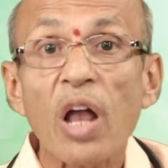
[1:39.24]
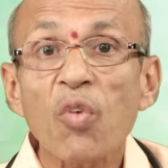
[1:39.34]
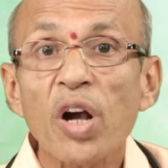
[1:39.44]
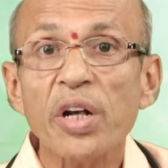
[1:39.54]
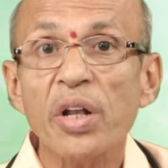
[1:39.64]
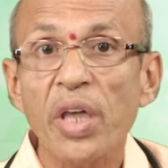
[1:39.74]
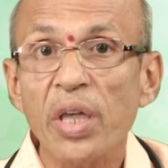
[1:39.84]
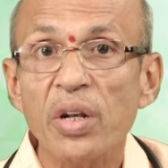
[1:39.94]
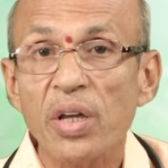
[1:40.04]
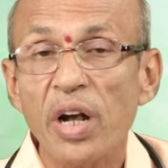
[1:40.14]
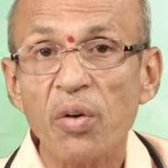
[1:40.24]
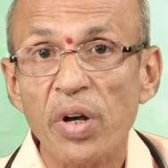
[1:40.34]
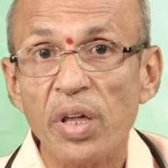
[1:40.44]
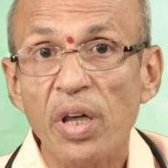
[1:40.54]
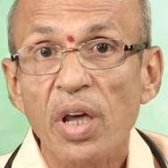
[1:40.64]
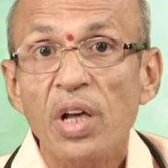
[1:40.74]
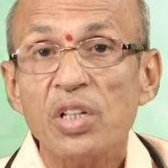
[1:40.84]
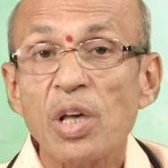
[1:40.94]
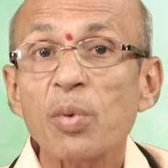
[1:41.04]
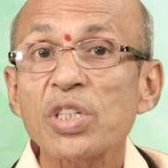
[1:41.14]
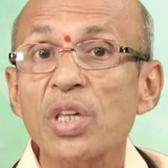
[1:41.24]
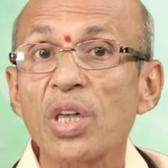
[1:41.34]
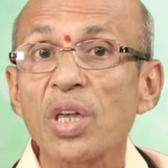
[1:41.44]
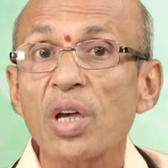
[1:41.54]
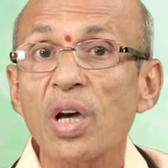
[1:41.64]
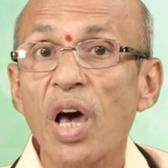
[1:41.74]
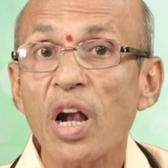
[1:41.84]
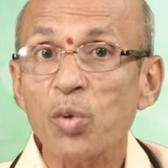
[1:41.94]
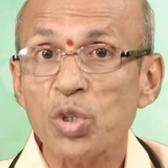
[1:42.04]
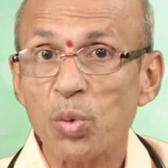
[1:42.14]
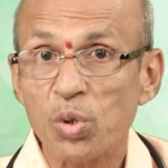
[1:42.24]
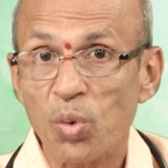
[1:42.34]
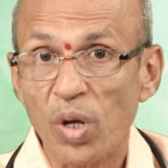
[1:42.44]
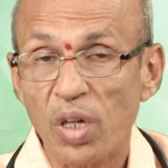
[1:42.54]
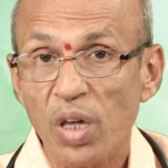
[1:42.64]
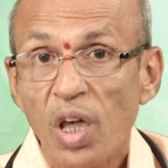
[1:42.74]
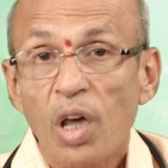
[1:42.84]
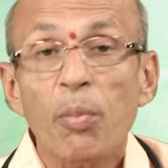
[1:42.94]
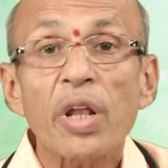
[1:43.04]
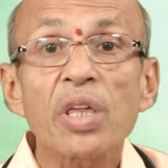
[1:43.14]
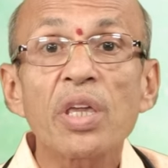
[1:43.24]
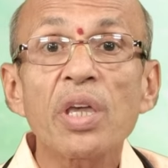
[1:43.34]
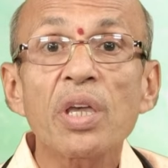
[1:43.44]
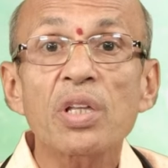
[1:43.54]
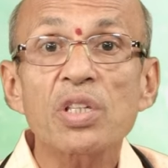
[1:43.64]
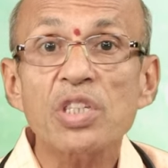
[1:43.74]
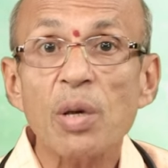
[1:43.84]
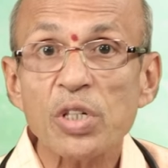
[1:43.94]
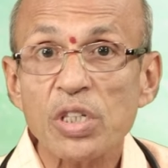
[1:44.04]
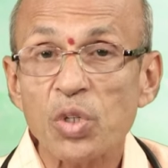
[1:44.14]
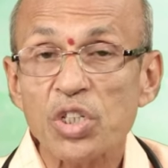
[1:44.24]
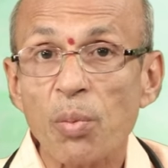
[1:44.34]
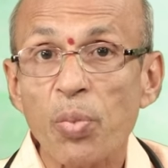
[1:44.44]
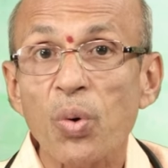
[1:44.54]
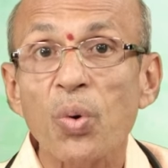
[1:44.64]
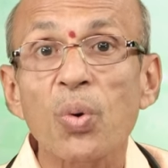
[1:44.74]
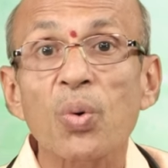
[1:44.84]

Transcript: అన్వాంటెడ్ హెయిర్ అనేటువంటి సమస్యకి కారణభూతమవుతూ ఉంటాయి మరి ఈ సమస్య వచ్చినప్పుడు